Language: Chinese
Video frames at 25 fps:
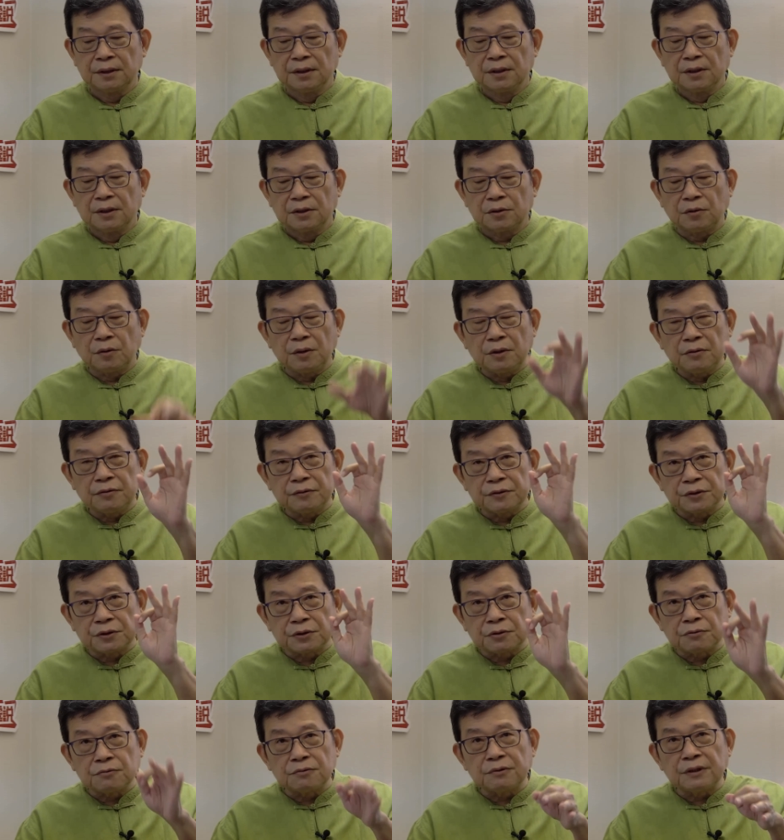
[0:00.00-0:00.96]
对付
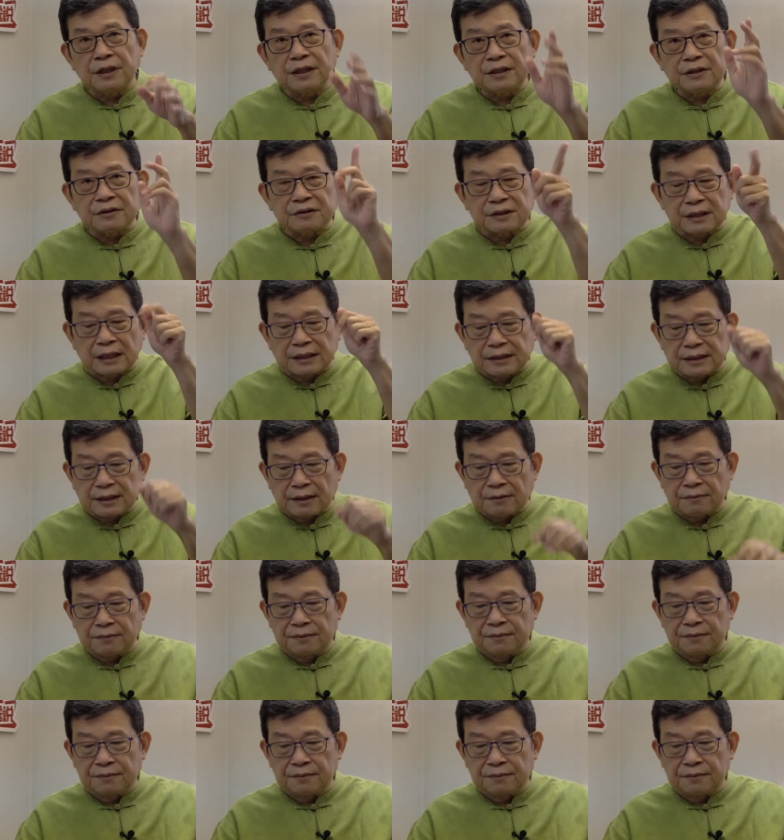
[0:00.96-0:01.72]
苏联有三招：